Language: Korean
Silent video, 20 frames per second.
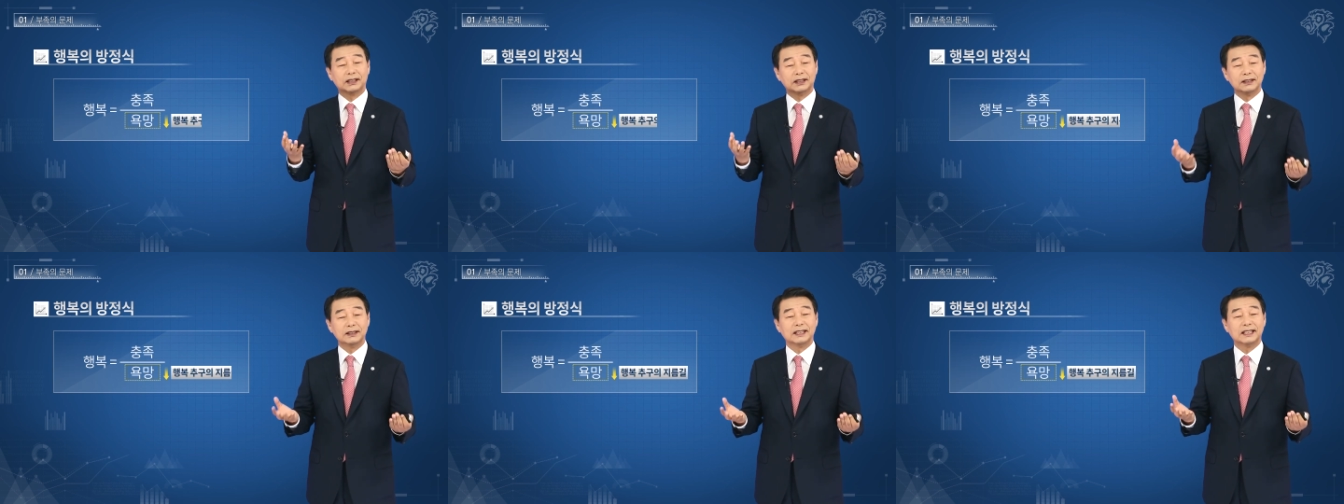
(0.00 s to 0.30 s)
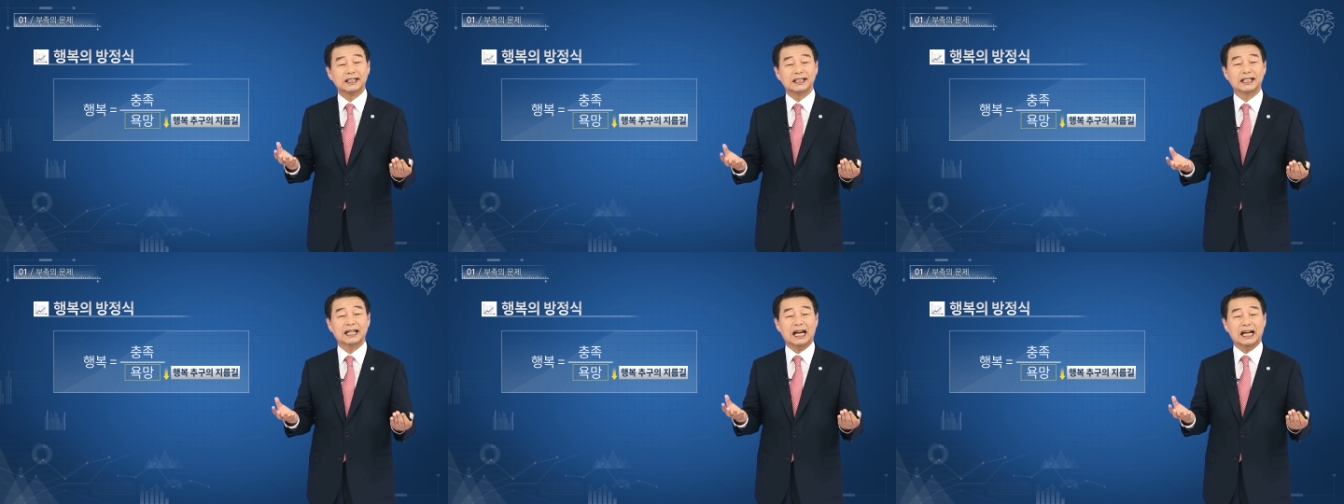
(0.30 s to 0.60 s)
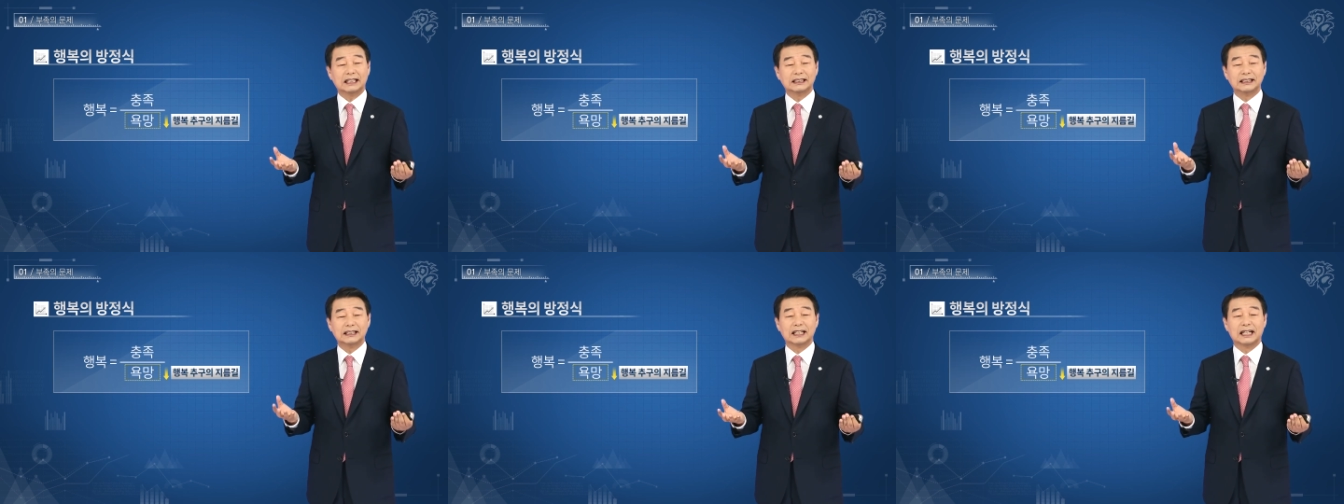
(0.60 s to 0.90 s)
지름길이
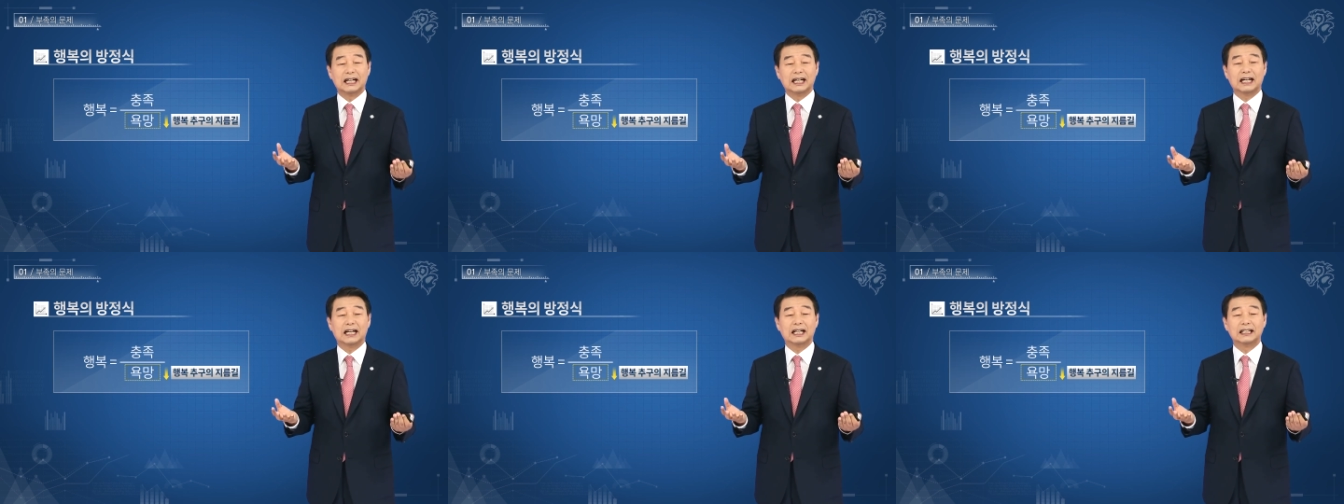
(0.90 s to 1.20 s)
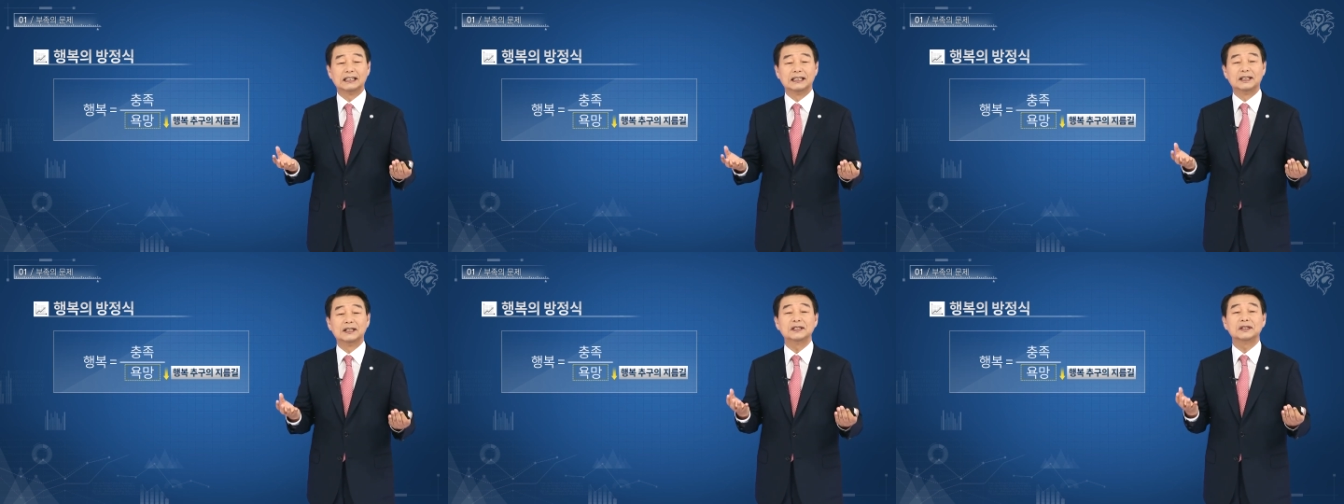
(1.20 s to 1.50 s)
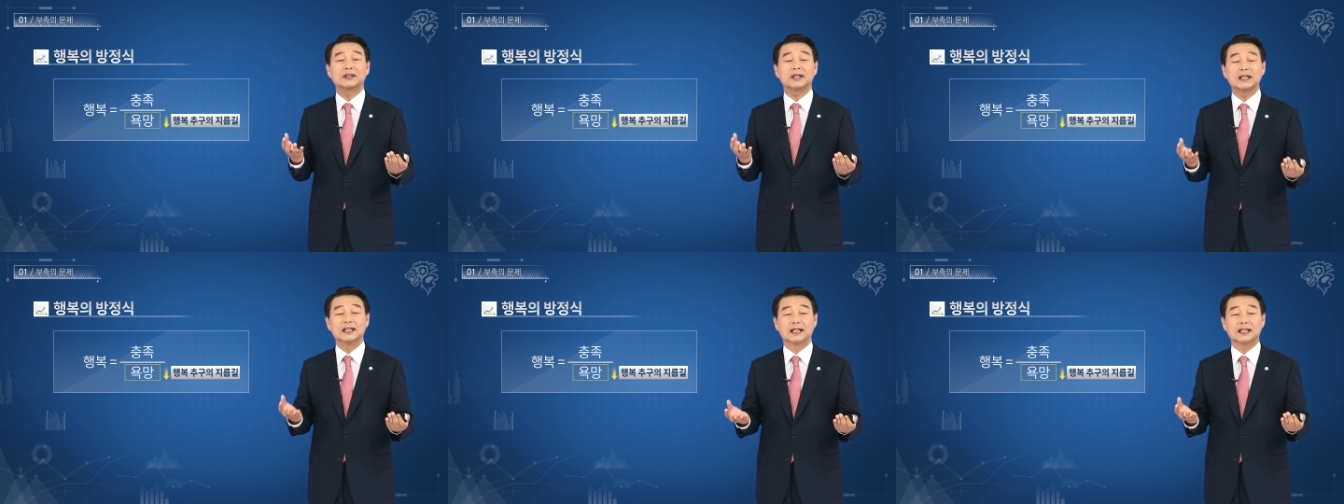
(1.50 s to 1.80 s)
아닌가
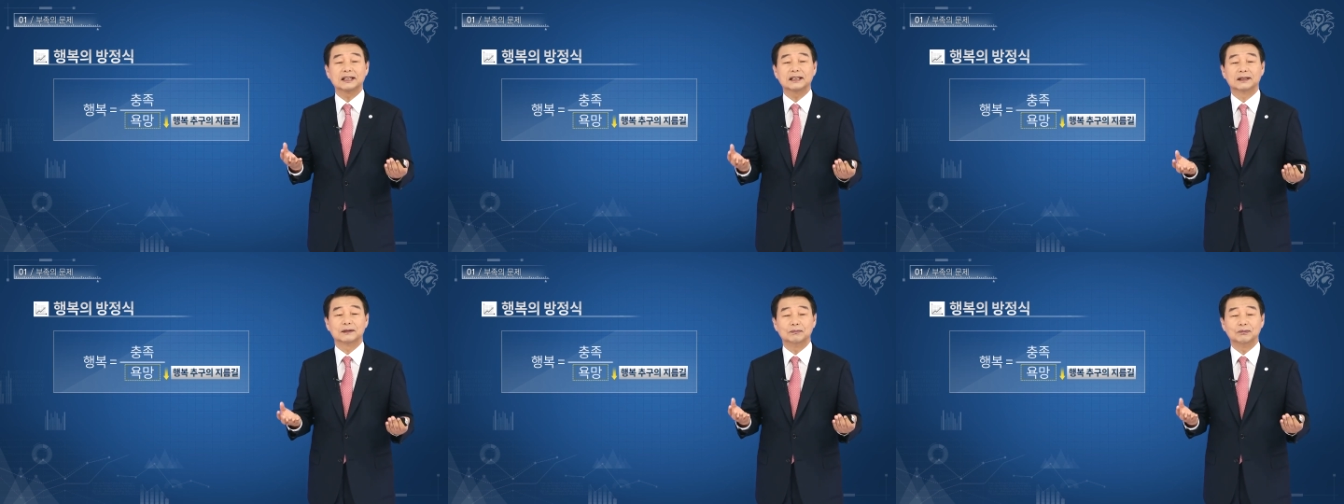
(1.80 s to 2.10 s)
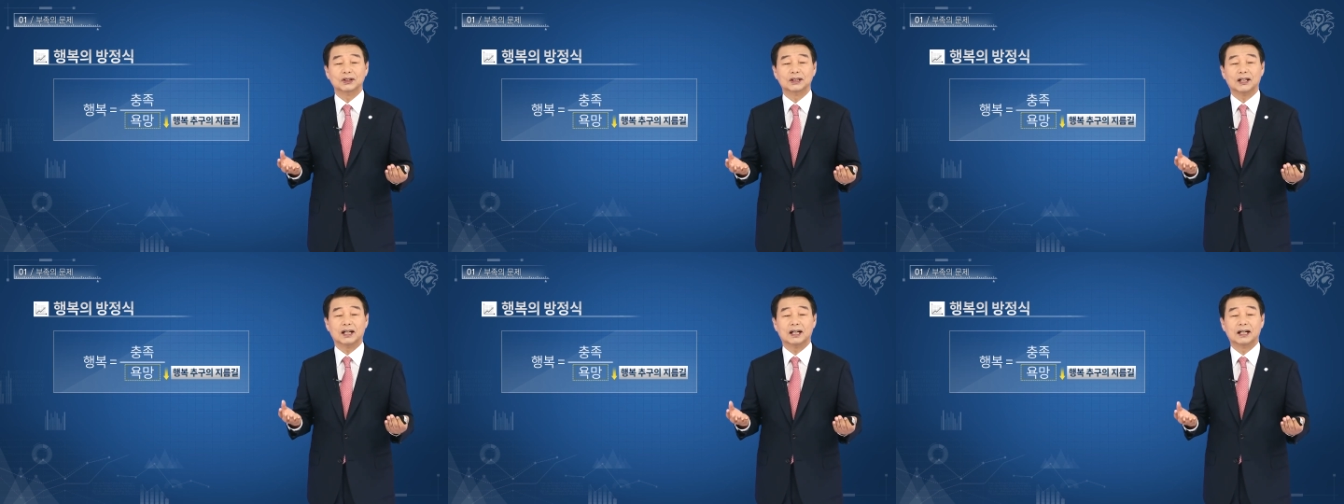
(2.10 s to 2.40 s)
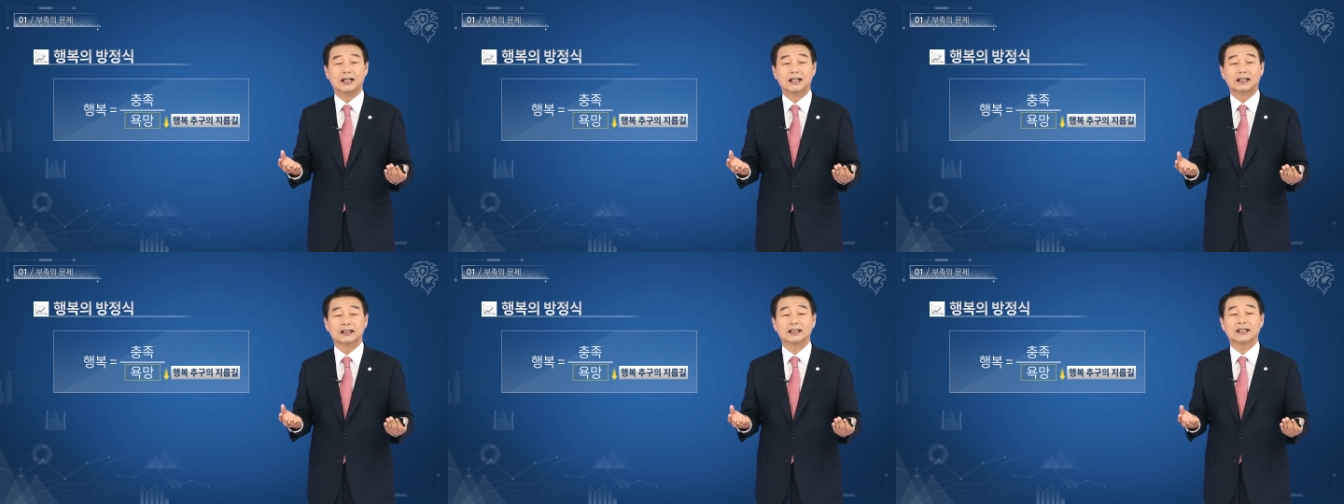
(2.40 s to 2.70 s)
이런 생각이 듭니다.